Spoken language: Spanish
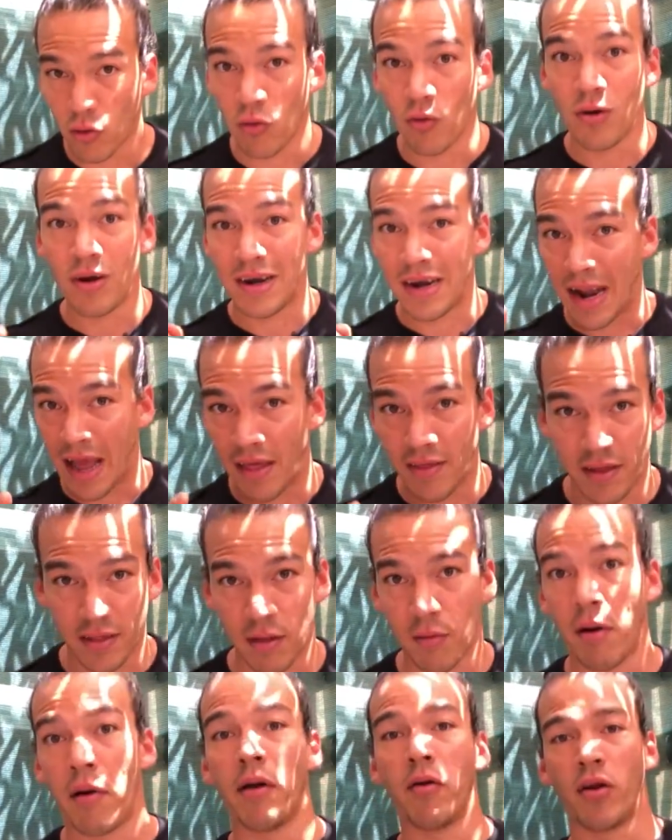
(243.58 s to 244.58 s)
tú, nadie
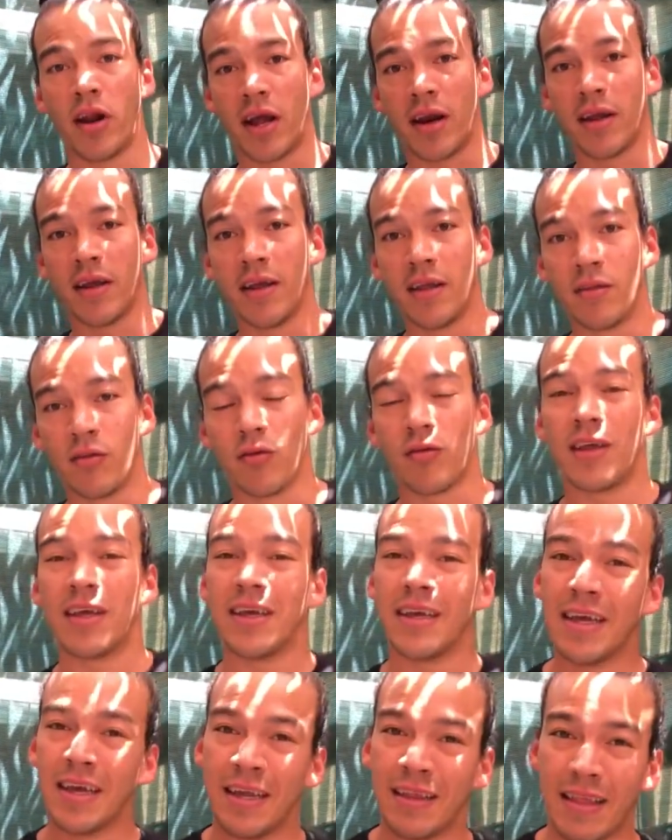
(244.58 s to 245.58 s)
te va a valorar.
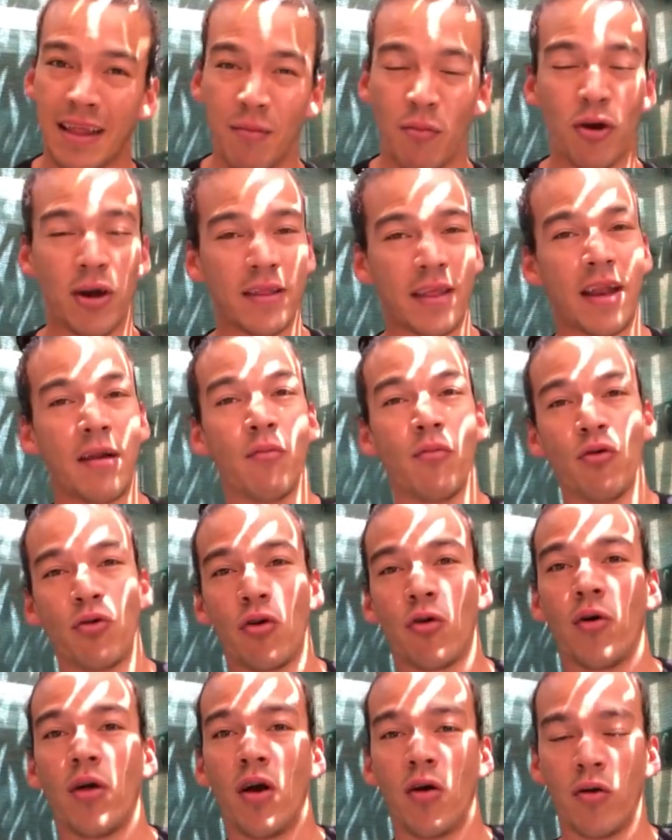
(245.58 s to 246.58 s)
Entonces, tenemos que tener
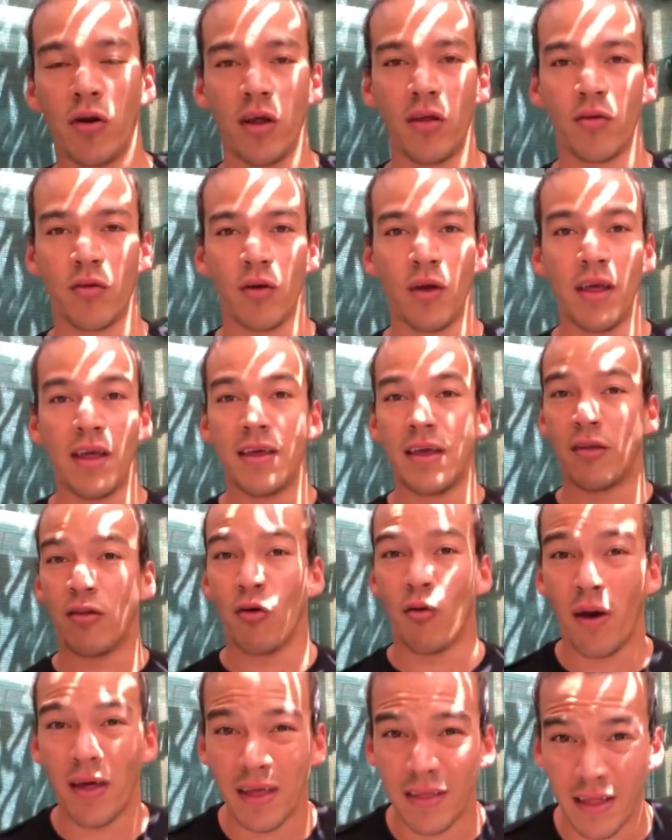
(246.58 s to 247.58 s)
mucho cuidado con eso.
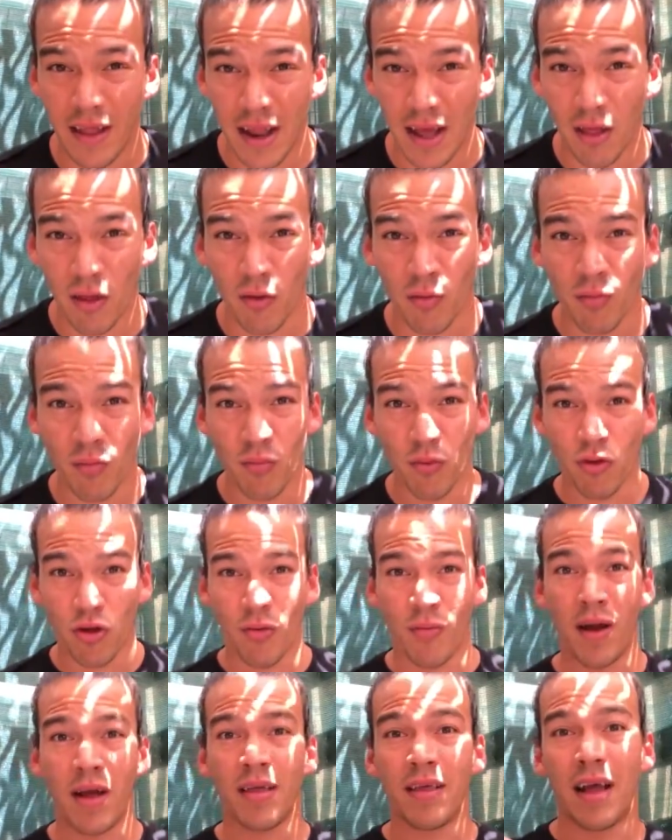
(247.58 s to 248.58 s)
esto va destinado mucho
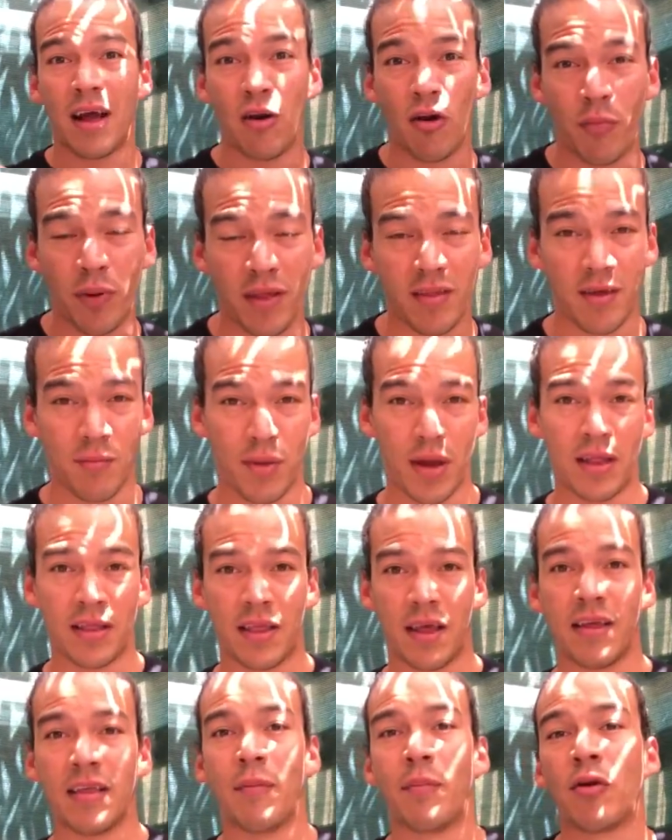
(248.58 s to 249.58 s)
más a los
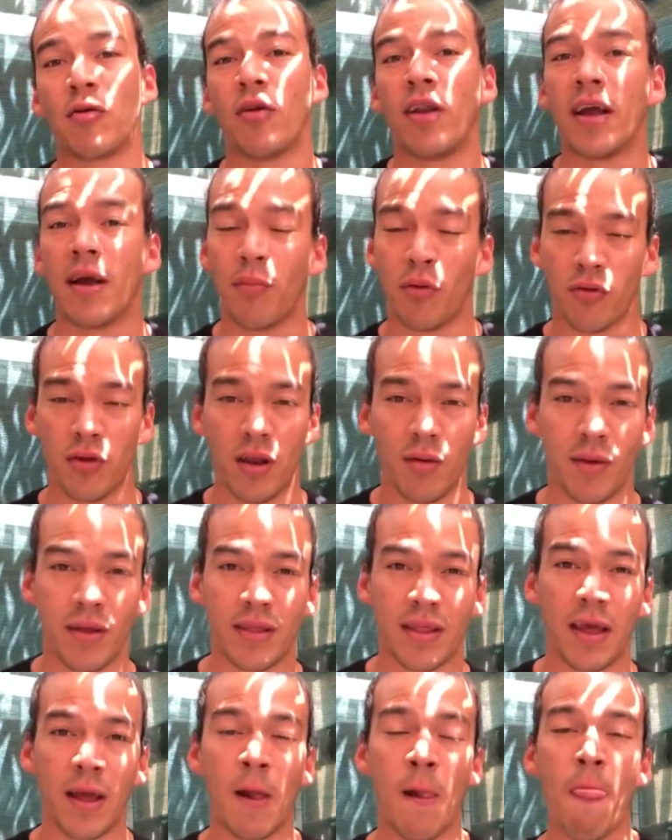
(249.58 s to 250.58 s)
principiantes, a esas personas que
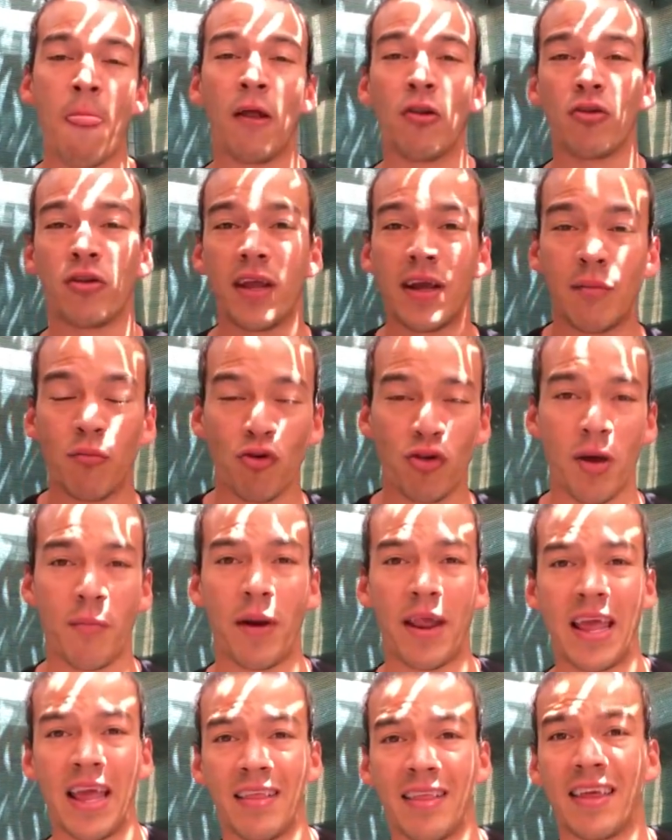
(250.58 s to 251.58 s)
posiblemente no tengan mucha
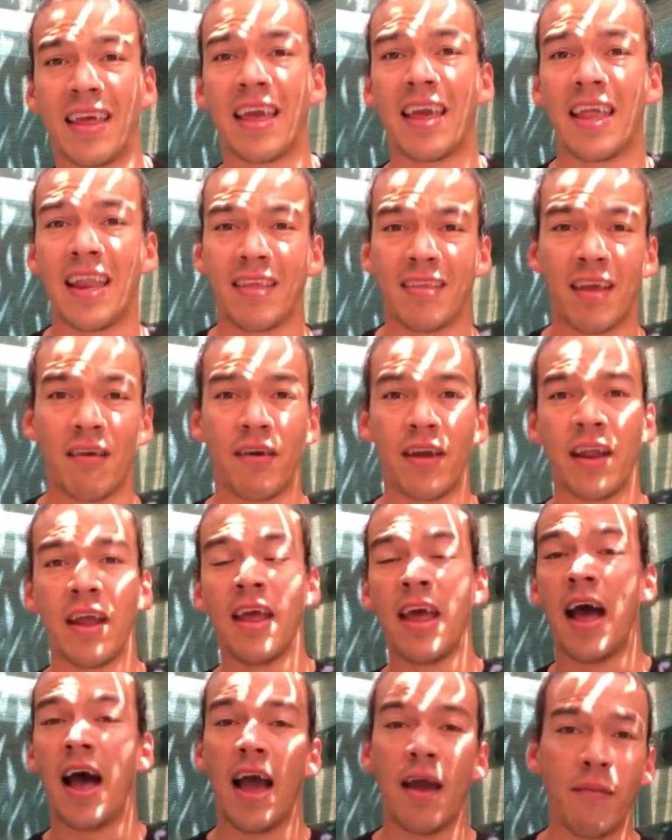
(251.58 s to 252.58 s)
experiencia y que quieran saber,
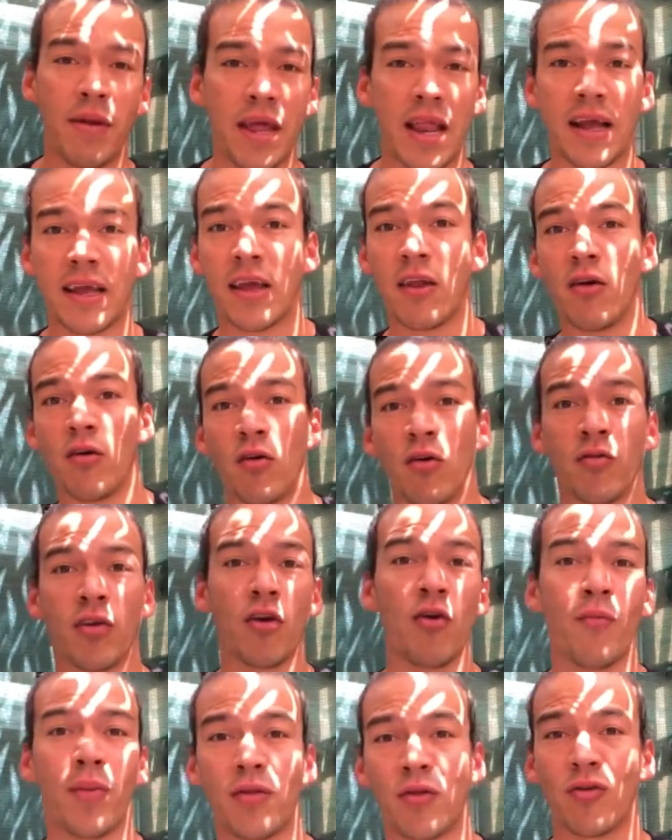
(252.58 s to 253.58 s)
ay, mira, quiero
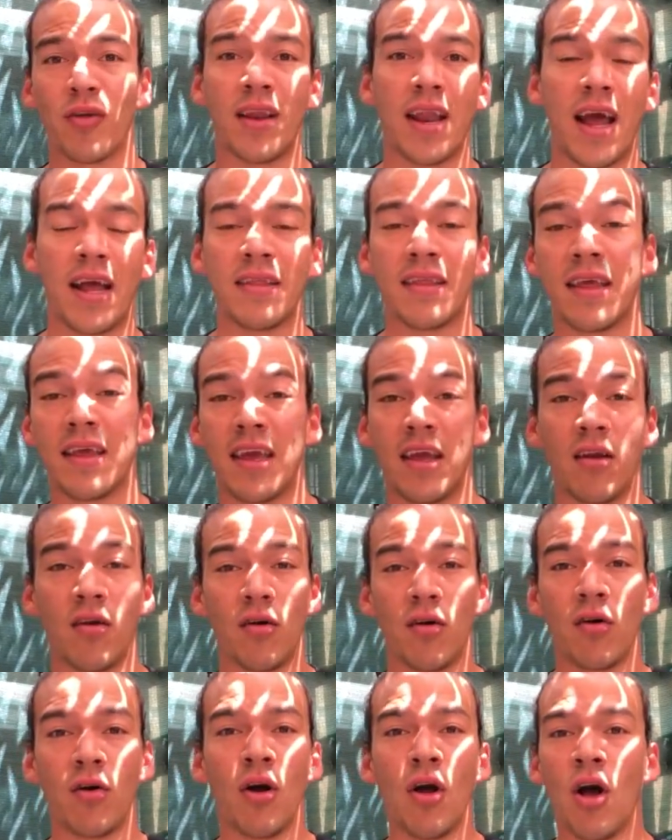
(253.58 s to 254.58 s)
conseguir un patrocinante,
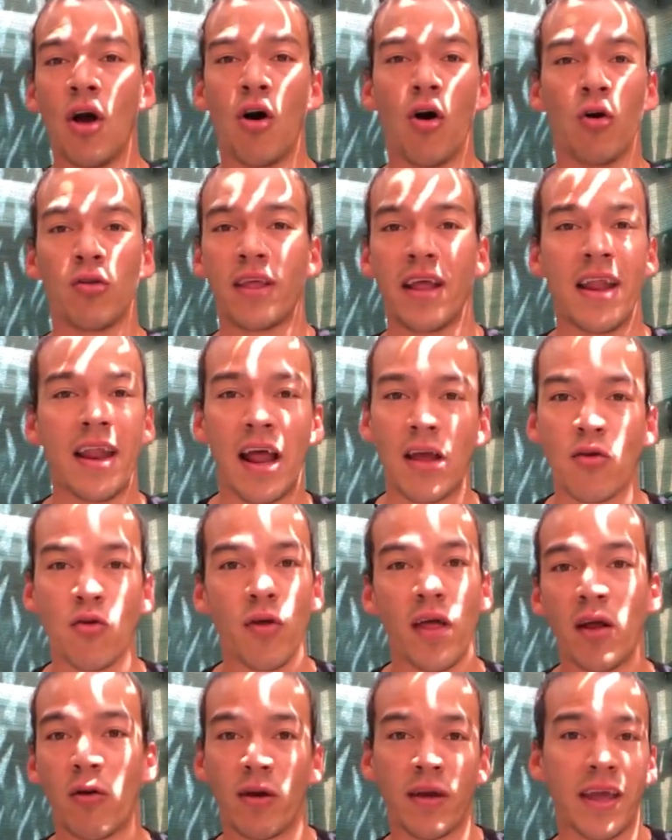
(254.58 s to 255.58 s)
quiero obtener
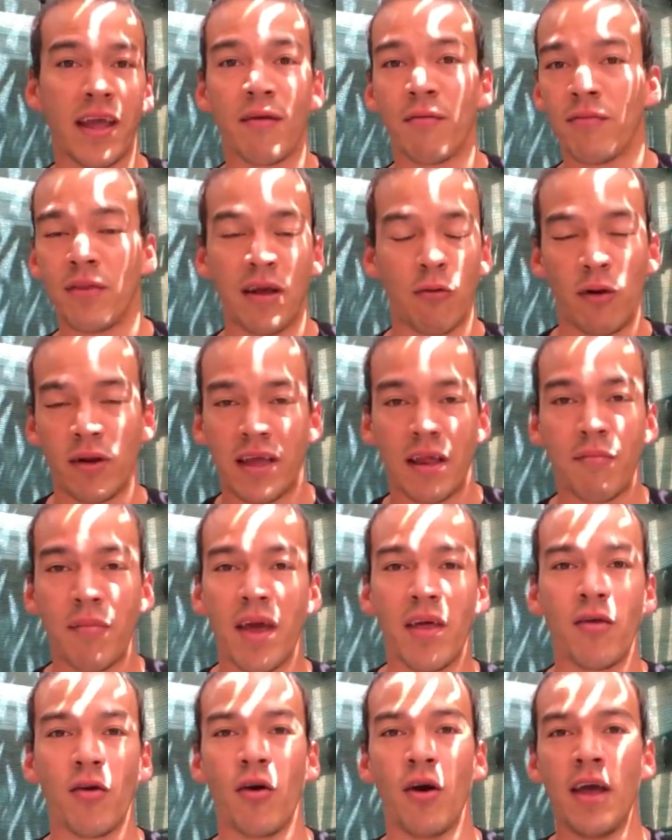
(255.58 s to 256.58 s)
ayuda de cualquier, de cualquier
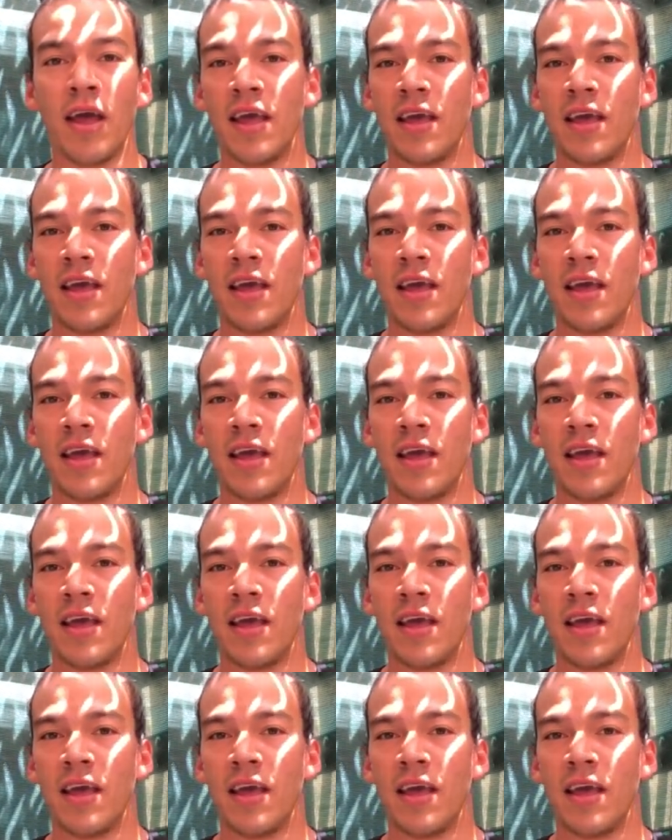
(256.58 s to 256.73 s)
medio.